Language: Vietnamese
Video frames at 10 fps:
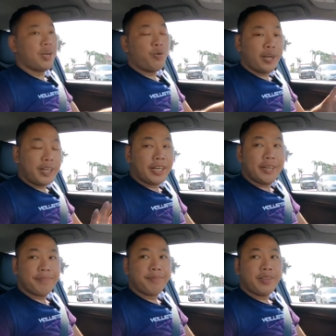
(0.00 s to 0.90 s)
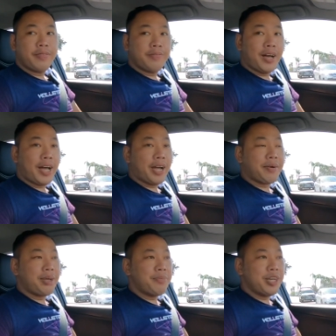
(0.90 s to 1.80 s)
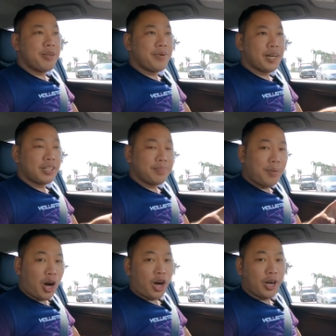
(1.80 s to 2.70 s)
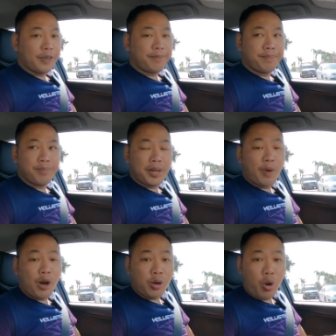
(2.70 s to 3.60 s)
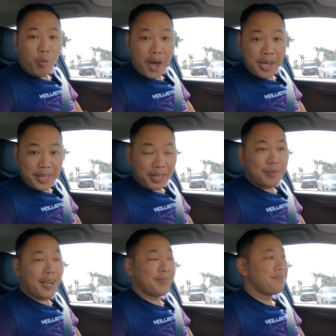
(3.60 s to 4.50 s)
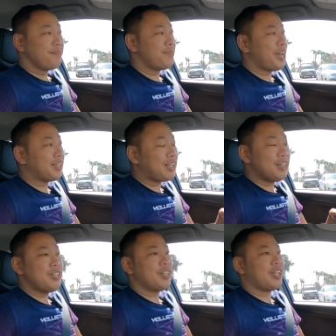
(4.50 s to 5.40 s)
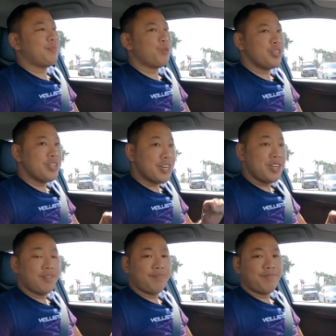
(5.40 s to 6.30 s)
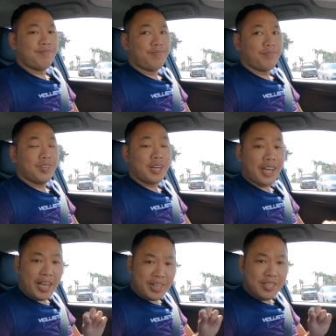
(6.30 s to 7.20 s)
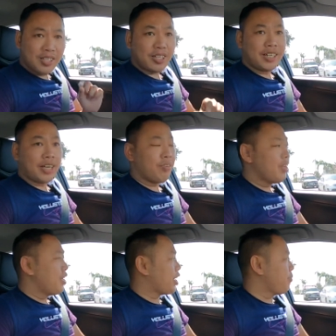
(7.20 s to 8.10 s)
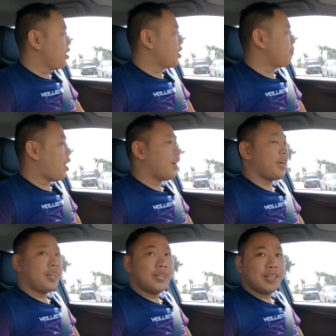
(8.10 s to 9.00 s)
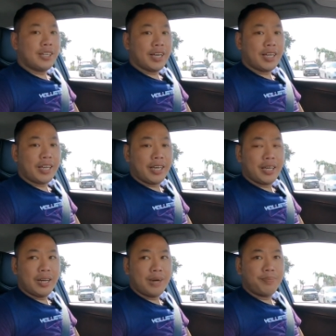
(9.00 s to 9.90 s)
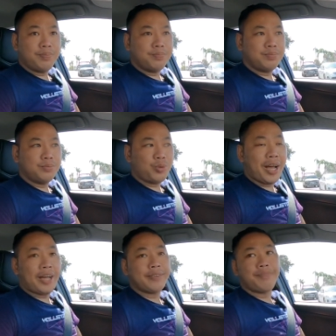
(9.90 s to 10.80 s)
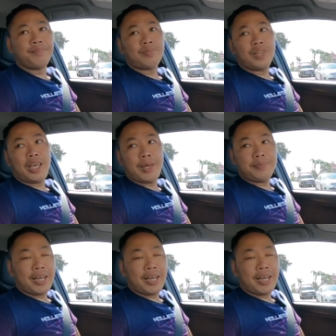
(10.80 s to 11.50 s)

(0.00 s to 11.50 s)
heo quay này và cái bánh mì mà thịt bò mà bò Kobe nha các bạn mình ăn thử coi cái mùi vị nó khác như thế nào cái miếng thịt bò này đó là cái ngày hôm qua em